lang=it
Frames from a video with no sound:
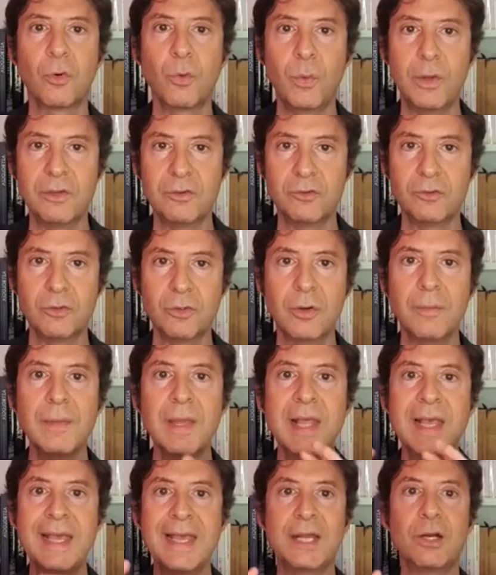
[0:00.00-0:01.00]
questo
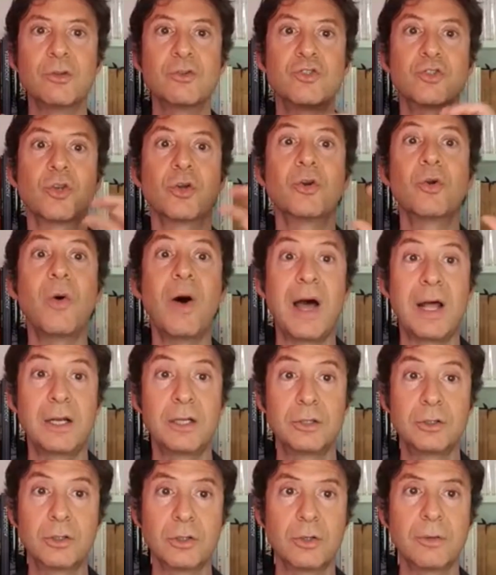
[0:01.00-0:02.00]
e non sono
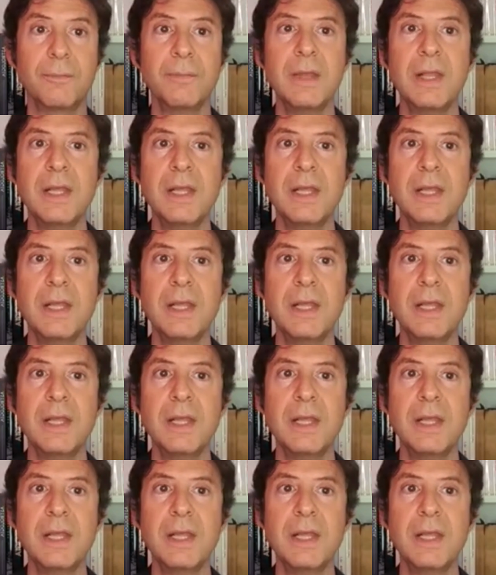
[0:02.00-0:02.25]
altro.